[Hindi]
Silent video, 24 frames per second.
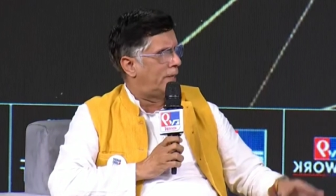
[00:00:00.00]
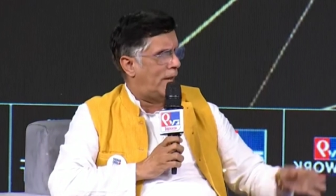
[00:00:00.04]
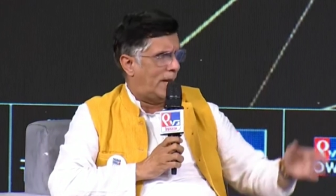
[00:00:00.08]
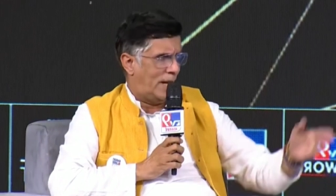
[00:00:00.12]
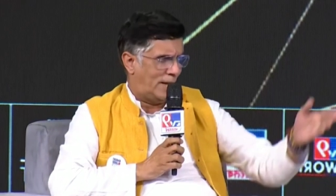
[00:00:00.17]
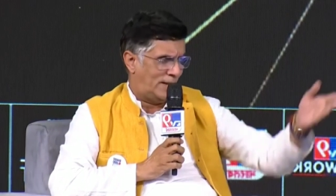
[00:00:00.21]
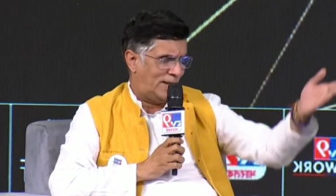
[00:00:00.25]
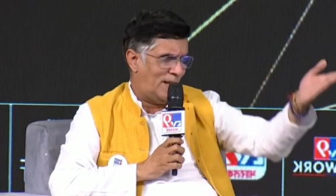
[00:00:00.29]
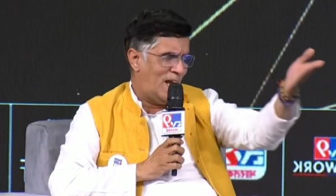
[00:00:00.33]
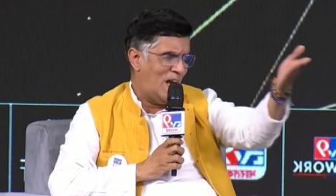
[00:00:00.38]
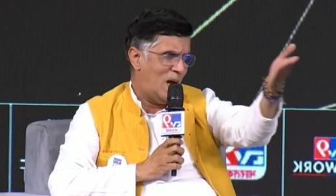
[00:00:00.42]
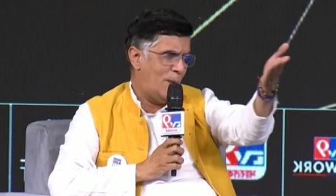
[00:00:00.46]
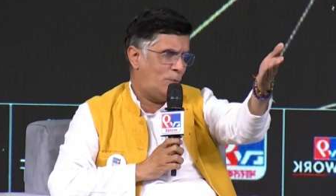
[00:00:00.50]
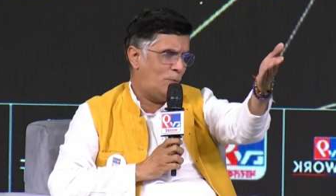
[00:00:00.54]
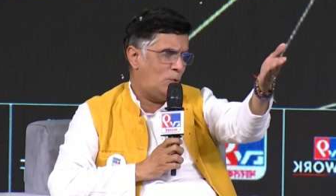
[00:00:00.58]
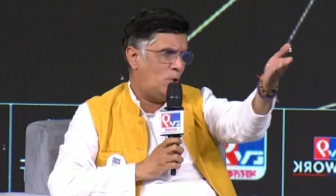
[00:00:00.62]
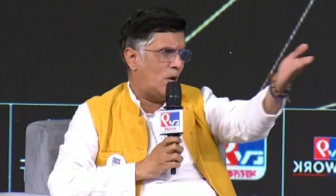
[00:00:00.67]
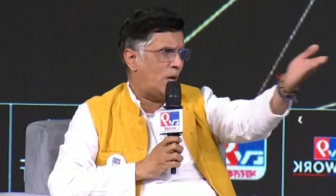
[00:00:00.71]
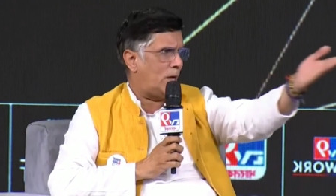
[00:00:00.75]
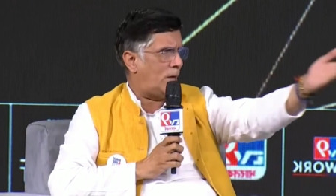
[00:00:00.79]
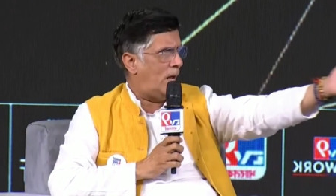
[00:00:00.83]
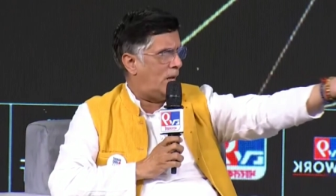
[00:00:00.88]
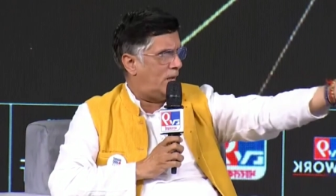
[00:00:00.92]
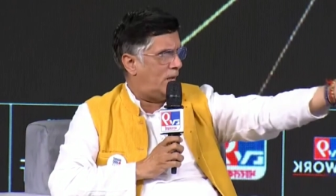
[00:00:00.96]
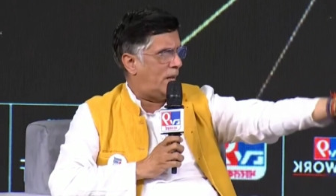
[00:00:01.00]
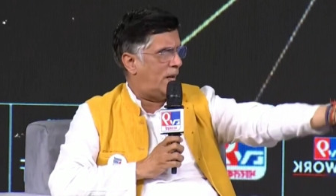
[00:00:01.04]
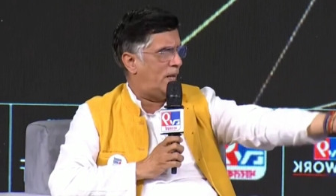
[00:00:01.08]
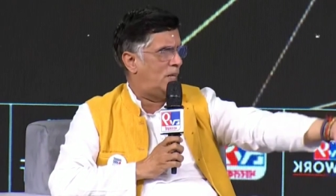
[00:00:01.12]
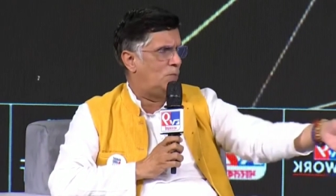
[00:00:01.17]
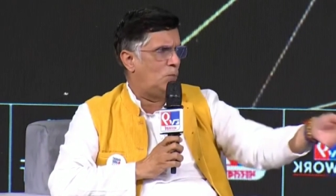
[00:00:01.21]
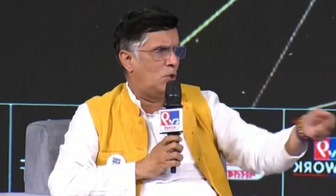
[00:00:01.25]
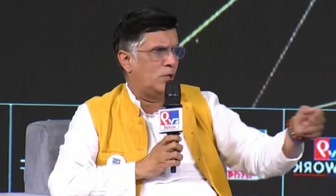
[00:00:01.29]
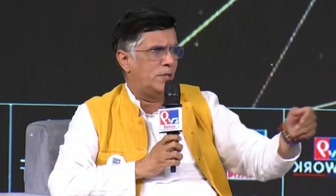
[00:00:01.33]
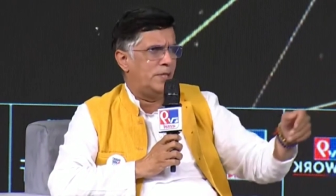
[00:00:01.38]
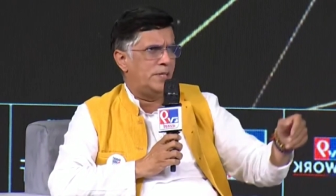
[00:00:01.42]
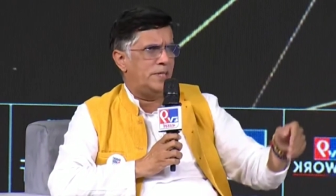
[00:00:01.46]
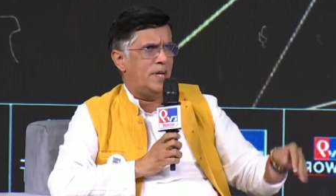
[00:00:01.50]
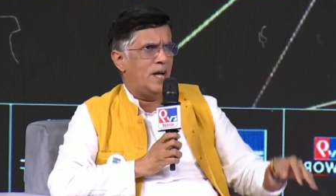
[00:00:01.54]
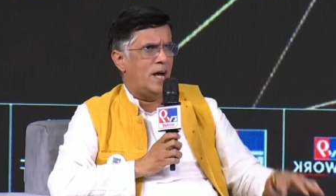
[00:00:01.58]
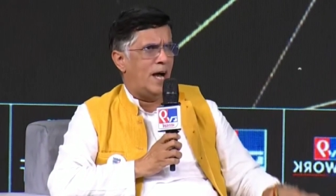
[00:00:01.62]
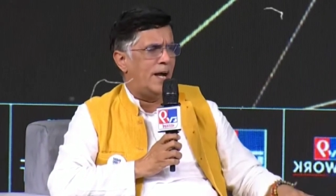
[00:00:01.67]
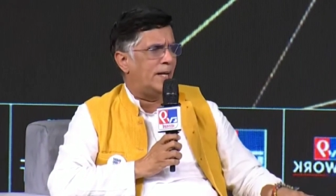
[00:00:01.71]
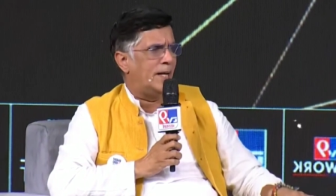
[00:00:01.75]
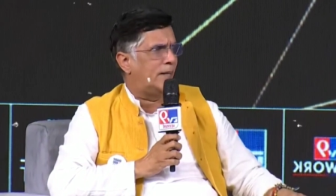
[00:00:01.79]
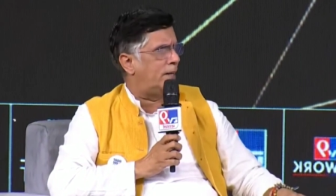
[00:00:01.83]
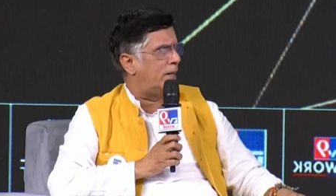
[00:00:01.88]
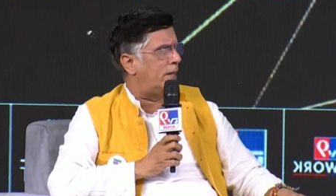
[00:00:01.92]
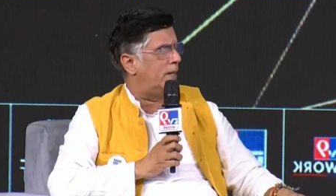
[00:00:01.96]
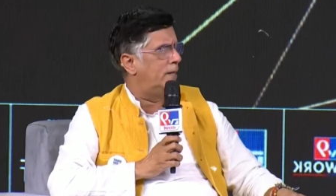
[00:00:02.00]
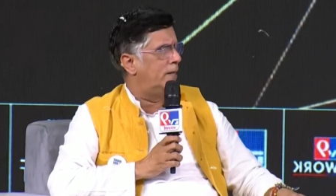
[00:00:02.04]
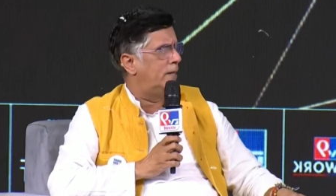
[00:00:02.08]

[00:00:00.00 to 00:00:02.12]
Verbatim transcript: लगता है आपको कल नरेंद्र मोदी जी यहाँ आए थे